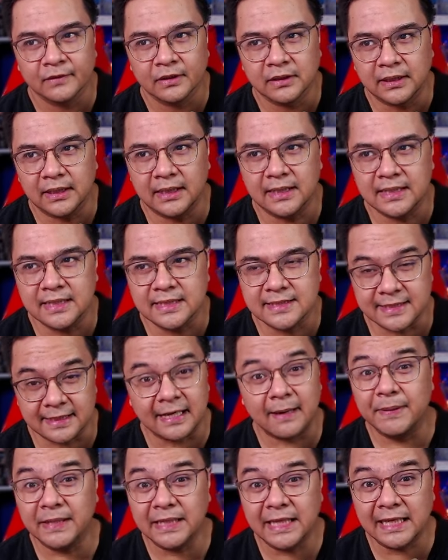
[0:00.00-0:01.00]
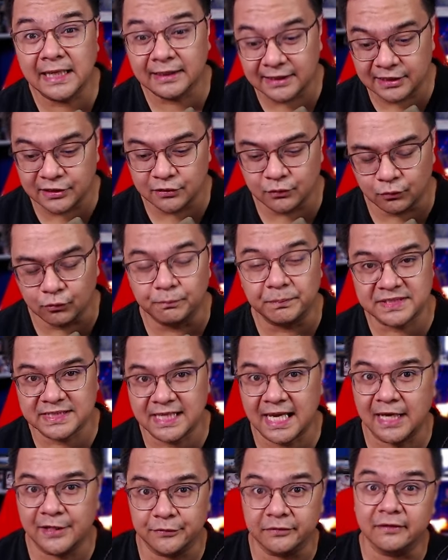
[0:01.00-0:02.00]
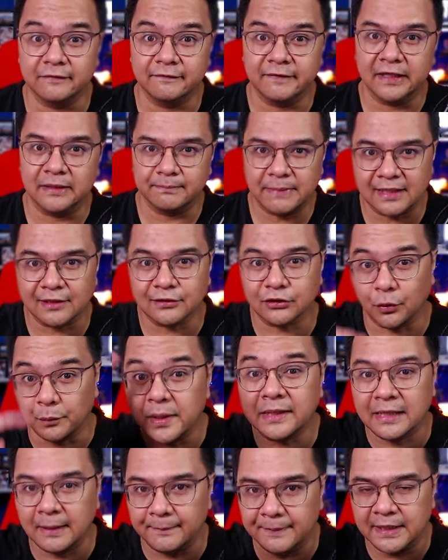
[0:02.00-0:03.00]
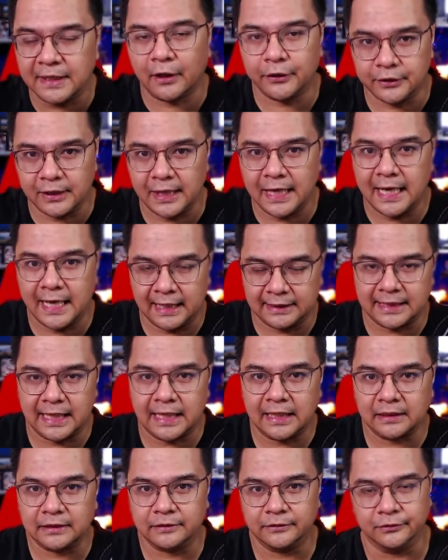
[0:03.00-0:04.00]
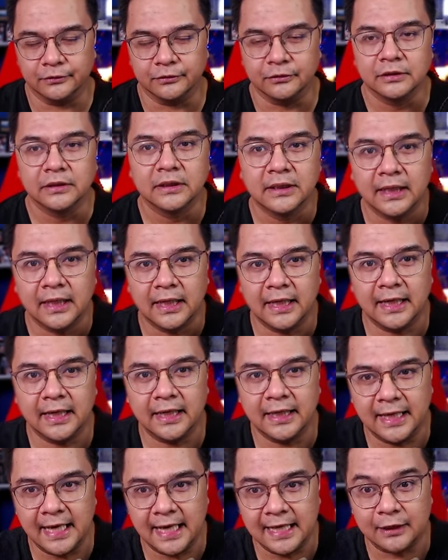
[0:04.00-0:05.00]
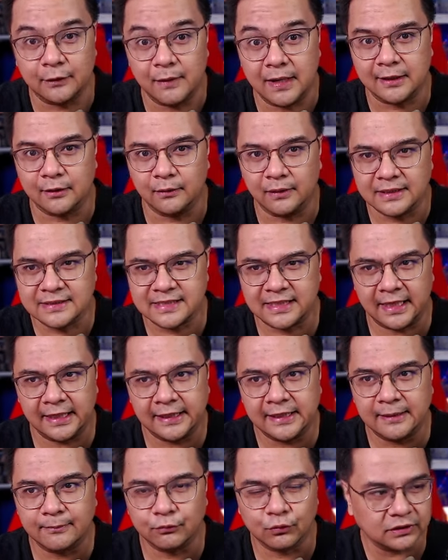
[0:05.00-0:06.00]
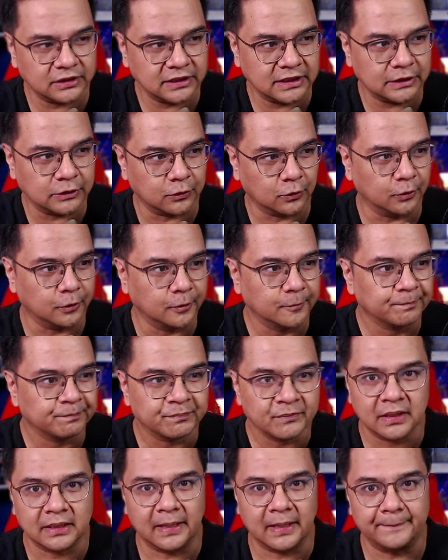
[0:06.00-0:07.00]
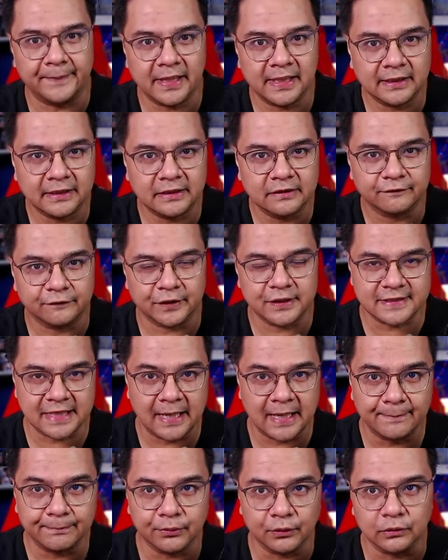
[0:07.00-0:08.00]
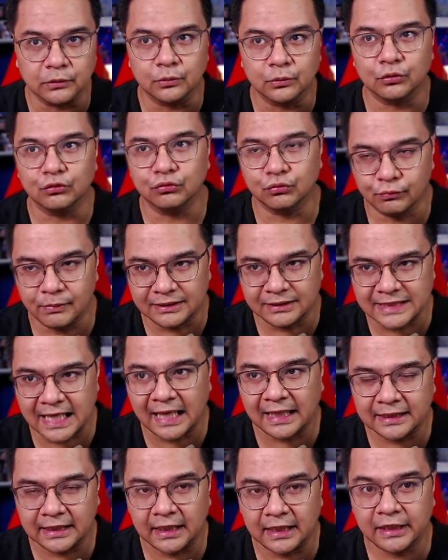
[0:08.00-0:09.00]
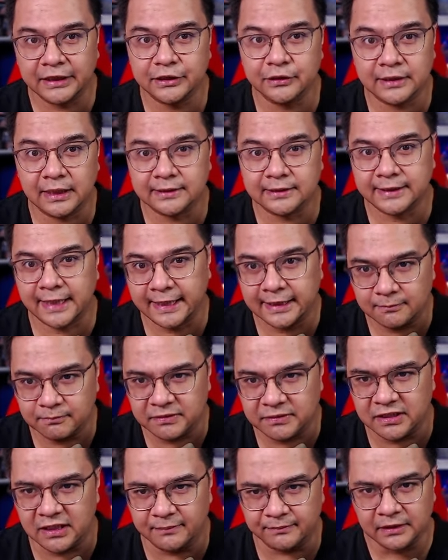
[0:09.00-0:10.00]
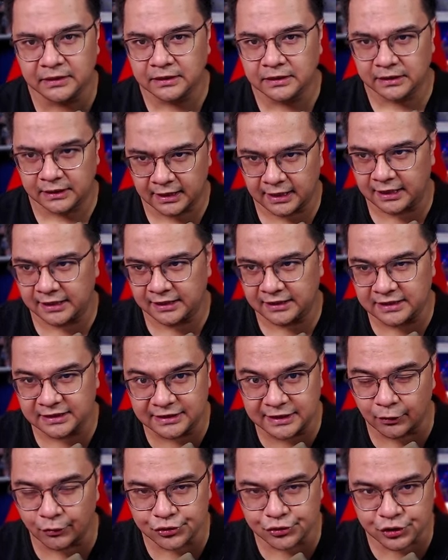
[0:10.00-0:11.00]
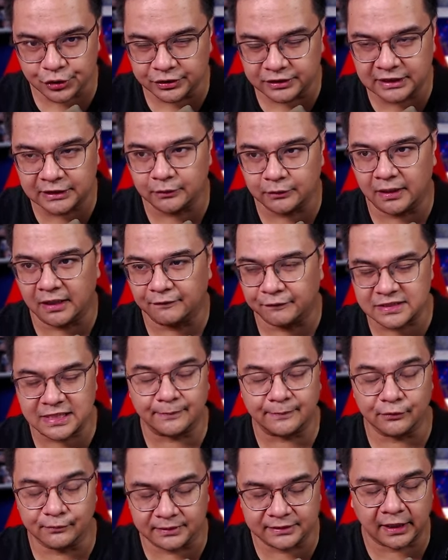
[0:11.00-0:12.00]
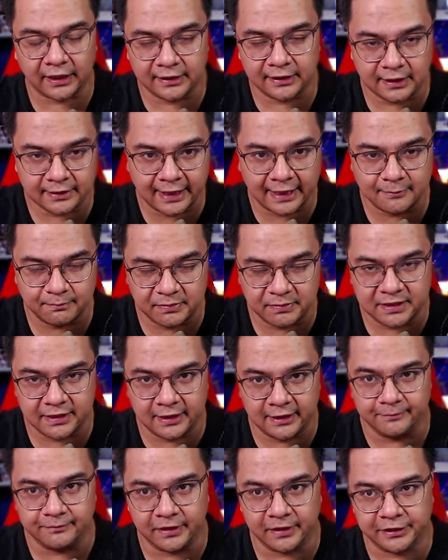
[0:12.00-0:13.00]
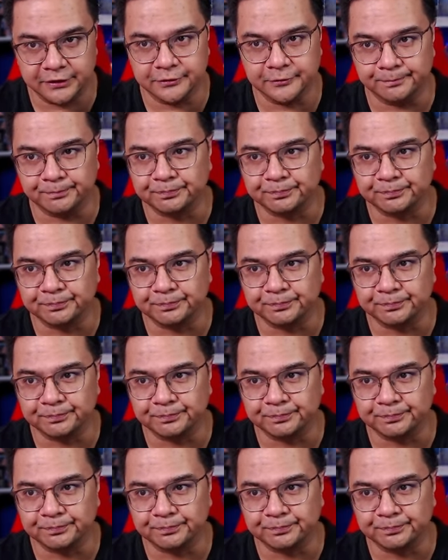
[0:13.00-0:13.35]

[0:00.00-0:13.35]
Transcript: uh, sa gabi na lang ninyo umpisahan yung event para tuwing gabi na kayo a-attack no uh, araw-araw kasi alam ko dito kapag for example umatake ka ngayon ng 9 PM uh, hindi ako sure dito ah for example umatake na 9 PM ngayon